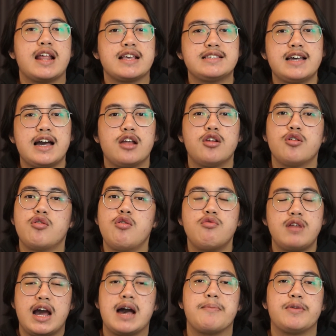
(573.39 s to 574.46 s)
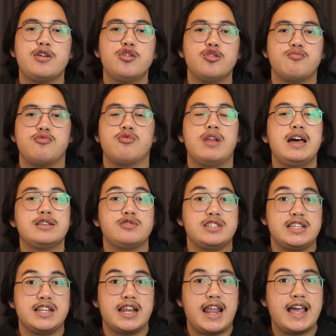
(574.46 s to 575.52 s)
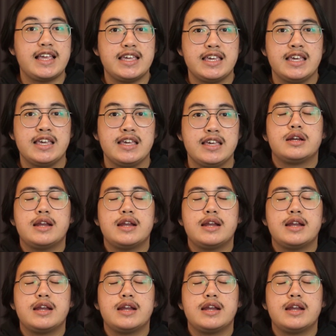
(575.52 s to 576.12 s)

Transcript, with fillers: ngerasa kalau gue udah gak perlu loop ulang switch ini lagi